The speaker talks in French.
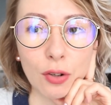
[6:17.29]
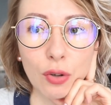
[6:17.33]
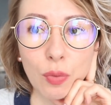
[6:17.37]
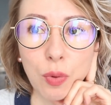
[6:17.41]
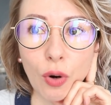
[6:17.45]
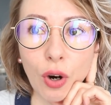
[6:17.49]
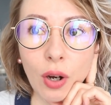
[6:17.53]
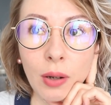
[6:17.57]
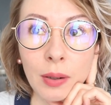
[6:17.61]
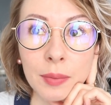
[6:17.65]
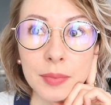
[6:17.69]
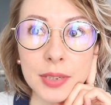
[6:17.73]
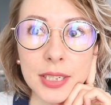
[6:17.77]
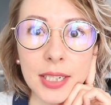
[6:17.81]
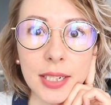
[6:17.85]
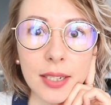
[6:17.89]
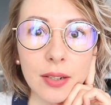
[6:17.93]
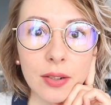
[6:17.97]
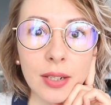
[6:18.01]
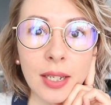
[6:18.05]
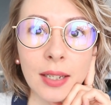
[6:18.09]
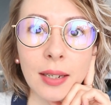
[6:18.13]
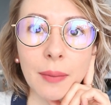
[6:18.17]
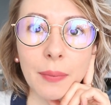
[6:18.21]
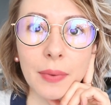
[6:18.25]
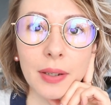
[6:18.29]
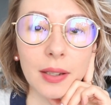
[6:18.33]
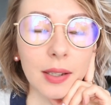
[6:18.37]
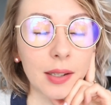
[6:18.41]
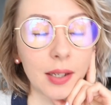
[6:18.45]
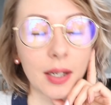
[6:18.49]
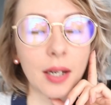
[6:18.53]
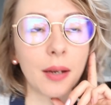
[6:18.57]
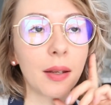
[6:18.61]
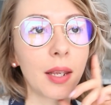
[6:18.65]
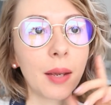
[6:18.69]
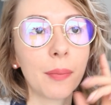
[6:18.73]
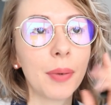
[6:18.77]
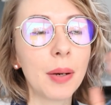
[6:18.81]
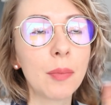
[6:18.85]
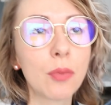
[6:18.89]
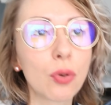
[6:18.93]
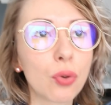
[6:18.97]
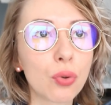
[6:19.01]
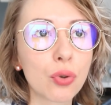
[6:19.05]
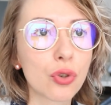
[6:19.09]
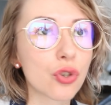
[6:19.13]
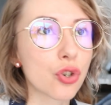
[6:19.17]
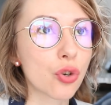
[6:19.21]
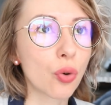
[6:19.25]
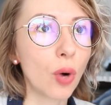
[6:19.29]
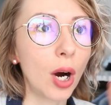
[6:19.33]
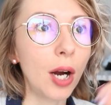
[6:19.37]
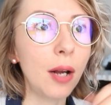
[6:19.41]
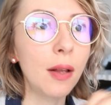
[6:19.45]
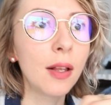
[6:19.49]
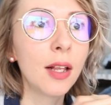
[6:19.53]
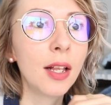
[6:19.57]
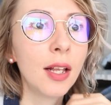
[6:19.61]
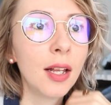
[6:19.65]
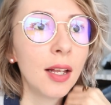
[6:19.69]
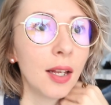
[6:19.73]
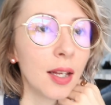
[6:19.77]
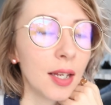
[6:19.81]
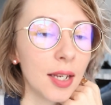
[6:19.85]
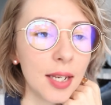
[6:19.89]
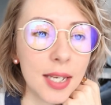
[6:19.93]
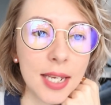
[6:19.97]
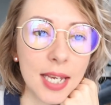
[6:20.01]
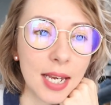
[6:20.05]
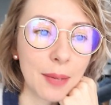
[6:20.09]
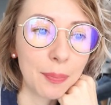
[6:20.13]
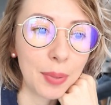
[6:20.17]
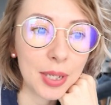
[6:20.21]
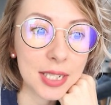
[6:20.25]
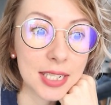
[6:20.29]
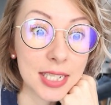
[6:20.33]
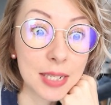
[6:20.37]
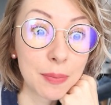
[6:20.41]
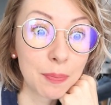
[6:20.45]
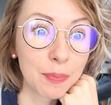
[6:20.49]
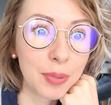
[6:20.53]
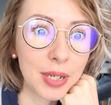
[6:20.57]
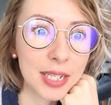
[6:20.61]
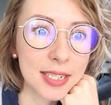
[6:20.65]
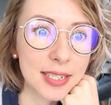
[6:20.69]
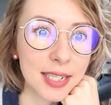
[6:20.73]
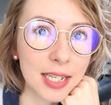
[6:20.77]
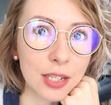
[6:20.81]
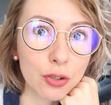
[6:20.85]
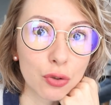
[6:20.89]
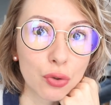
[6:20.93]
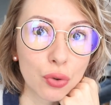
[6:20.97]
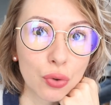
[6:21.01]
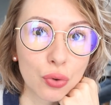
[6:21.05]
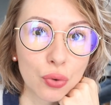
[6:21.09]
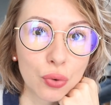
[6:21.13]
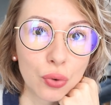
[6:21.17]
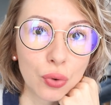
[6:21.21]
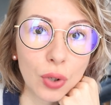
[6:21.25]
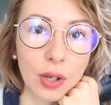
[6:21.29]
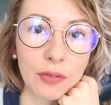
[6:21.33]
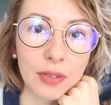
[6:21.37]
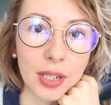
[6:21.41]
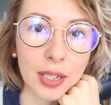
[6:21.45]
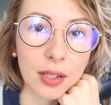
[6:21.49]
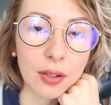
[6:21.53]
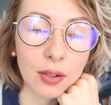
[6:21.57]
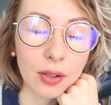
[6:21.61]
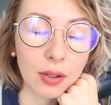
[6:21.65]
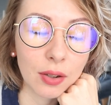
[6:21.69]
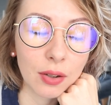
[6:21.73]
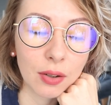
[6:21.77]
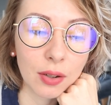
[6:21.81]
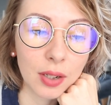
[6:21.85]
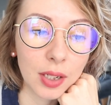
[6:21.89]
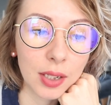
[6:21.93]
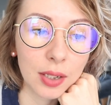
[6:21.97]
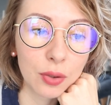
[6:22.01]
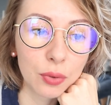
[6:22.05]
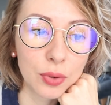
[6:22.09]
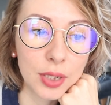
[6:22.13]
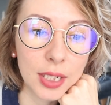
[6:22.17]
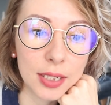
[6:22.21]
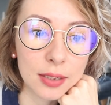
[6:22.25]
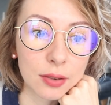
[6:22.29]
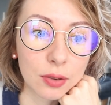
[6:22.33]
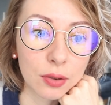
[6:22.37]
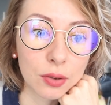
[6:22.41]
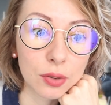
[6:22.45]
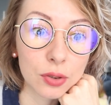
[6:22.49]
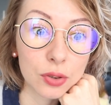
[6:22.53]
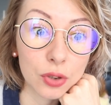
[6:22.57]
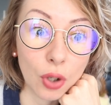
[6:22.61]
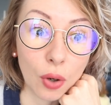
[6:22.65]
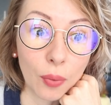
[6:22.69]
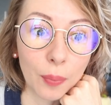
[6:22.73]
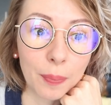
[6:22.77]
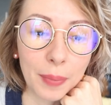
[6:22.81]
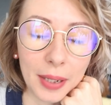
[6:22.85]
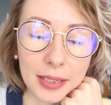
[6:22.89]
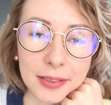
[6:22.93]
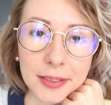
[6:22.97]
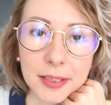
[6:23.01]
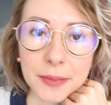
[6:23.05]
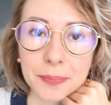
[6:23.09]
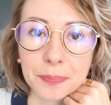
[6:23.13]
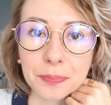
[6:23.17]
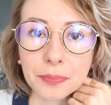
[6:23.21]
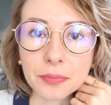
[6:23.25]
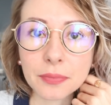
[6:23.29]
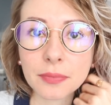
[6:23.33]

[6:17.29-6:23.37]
Le problème, c'est qu'il n'y a, pas beaucoup de choix et il n'y a pas ce qui me plaisait du tout avec euh, les lunettes sans pattes.